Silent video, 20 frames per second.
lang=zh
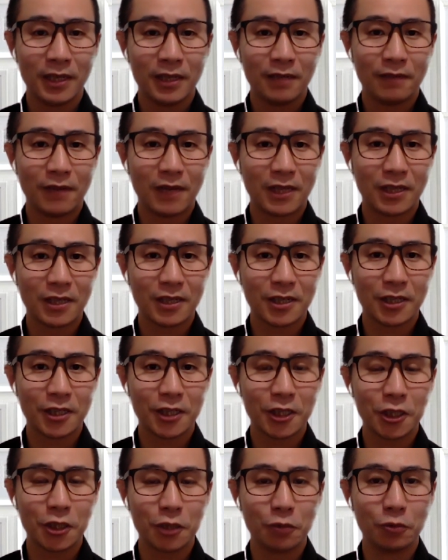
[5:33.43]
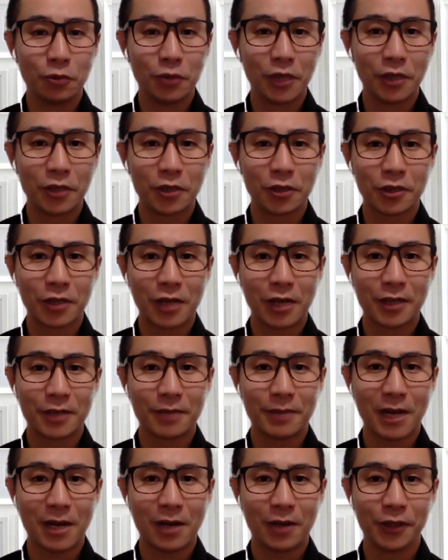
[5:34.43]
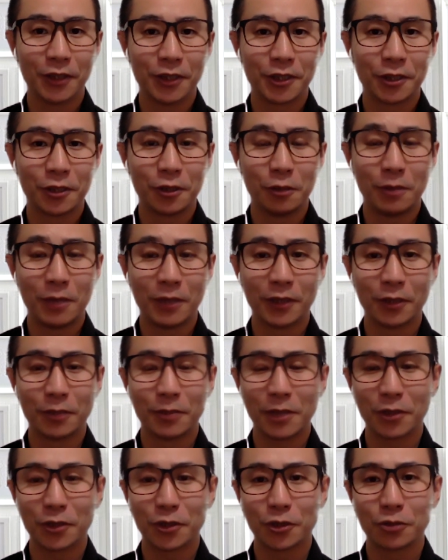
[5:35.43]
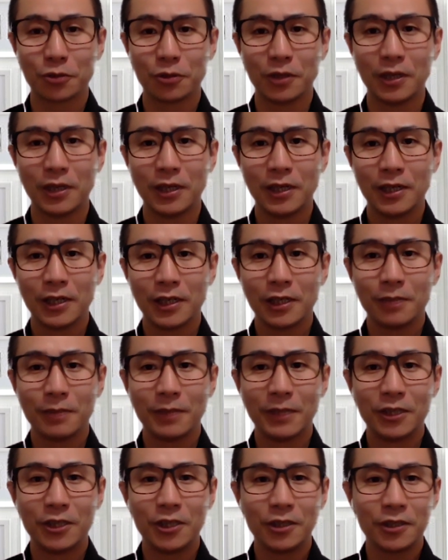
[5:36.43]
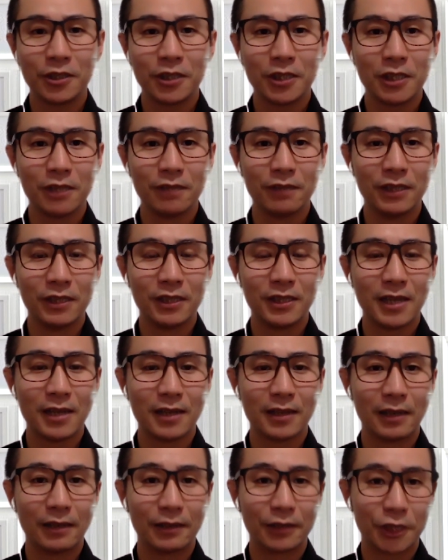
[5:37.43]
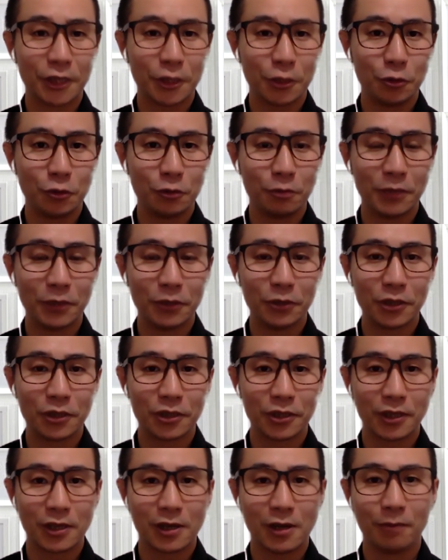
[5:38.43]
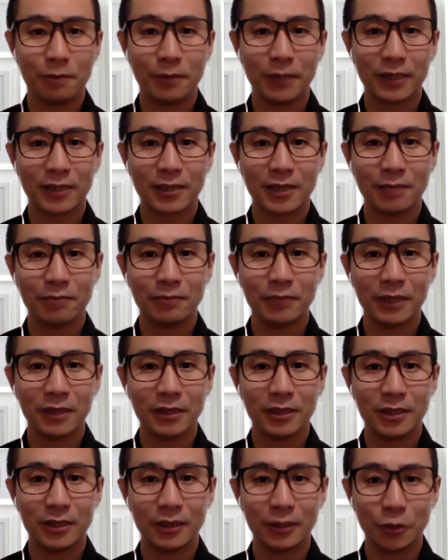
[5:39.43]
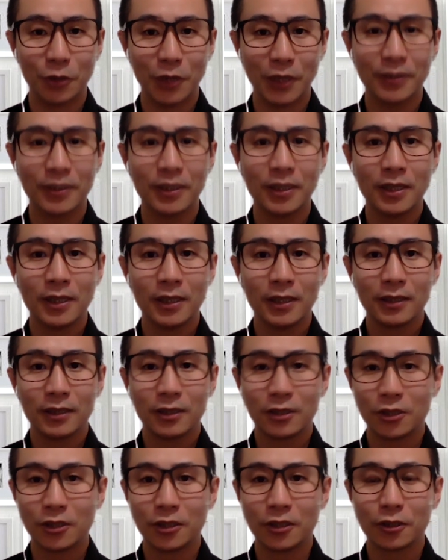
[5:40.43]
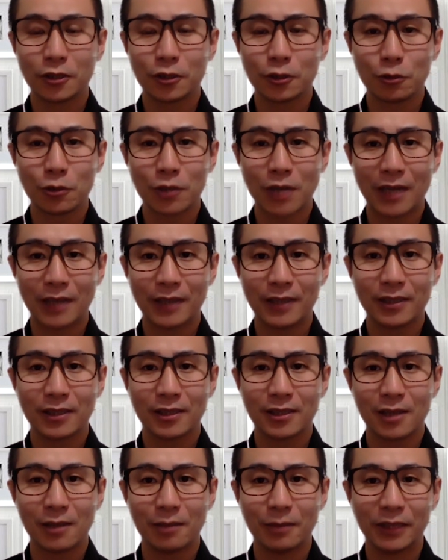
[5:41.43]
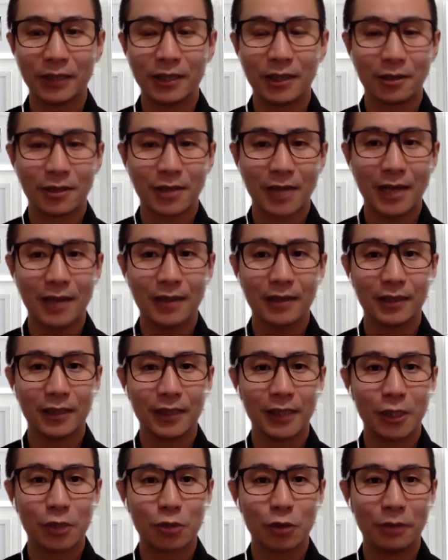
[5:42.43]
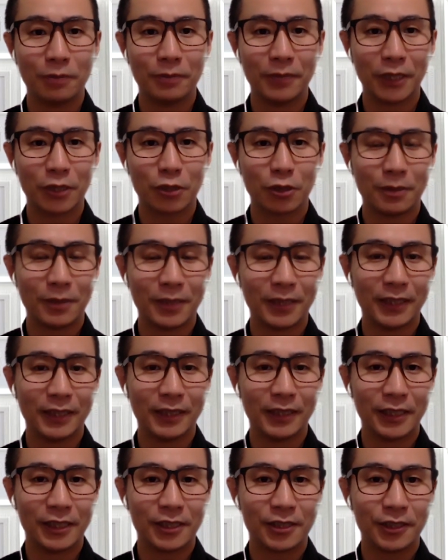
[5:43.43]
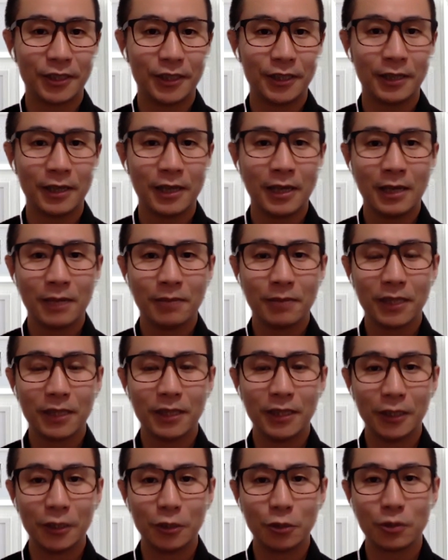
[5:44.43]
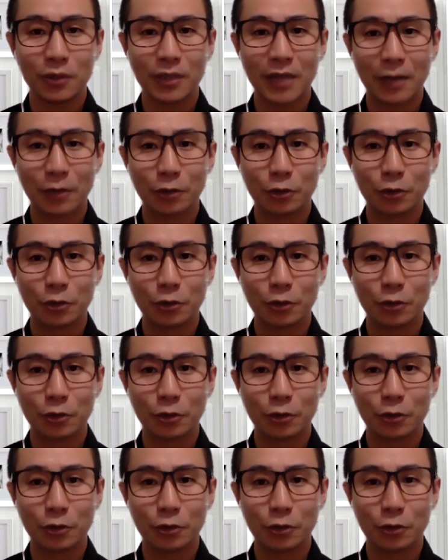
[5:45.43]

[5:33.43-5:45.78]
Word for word: 法新社星期五，也就是二十八号的时候，报道表示说，日本经济新闻香港支局本月十号被三名警员持搜查令上门调查，和一传媒创办人黎智英被引用港